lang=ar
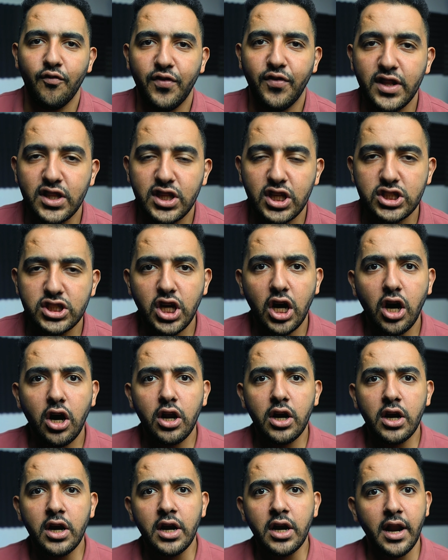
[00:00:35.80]
في
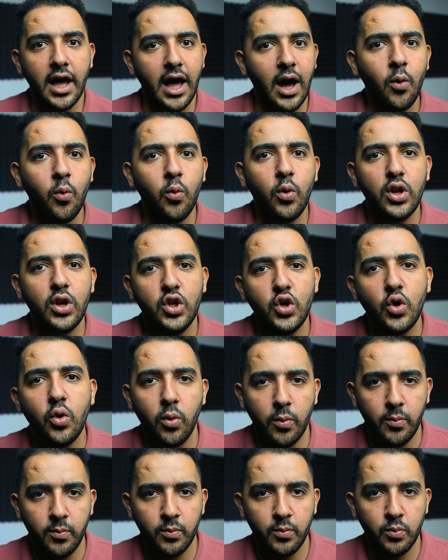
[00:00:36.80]
انتظار أول
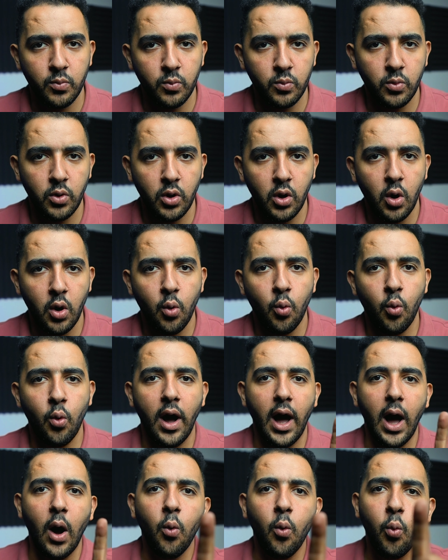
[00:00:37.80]
يوم
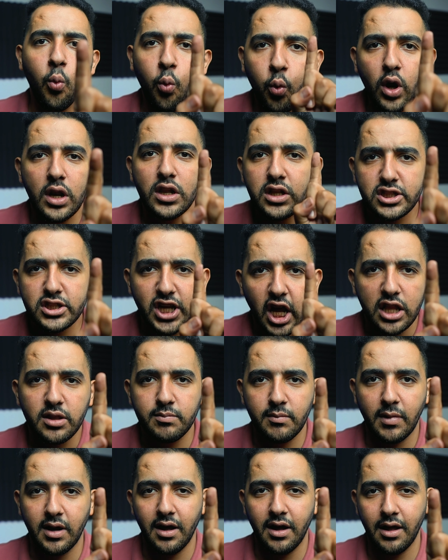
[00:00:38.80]
وأول
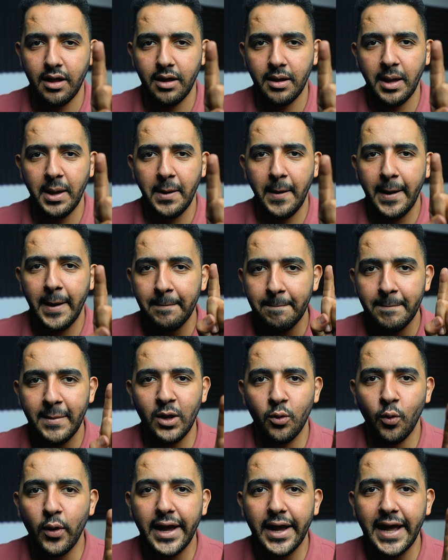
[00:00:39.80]
صدمة
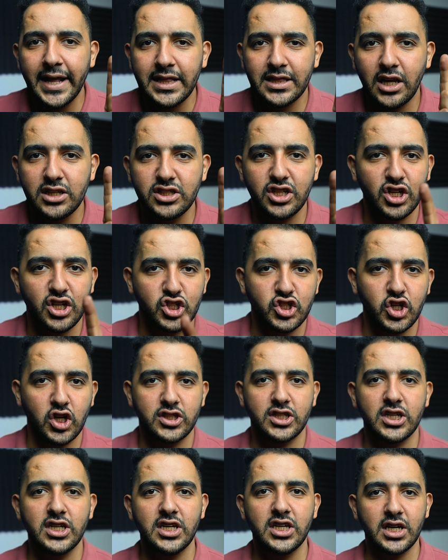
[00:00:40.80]
من وجهة نظر
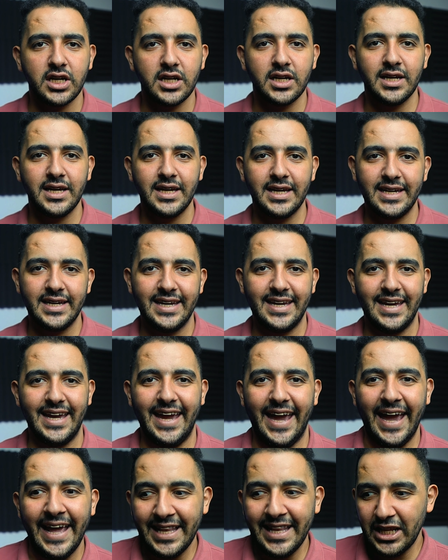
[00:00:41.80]
الشخصية
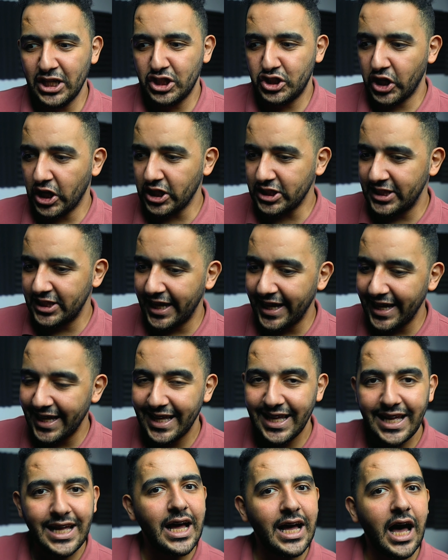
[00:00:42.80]
إن الشخص
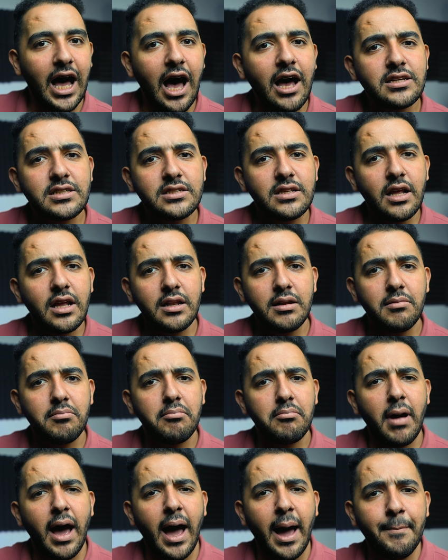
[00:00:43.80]
ده أصلا
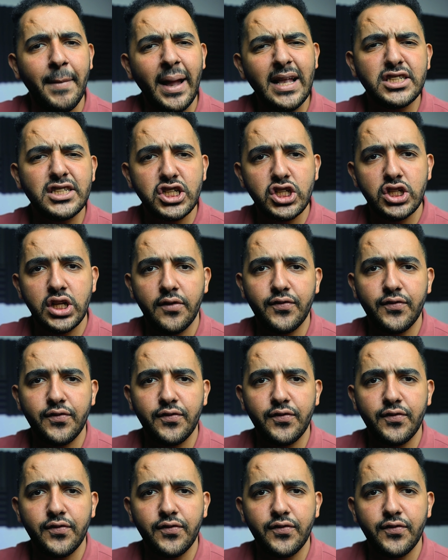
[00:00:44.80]
ما عملش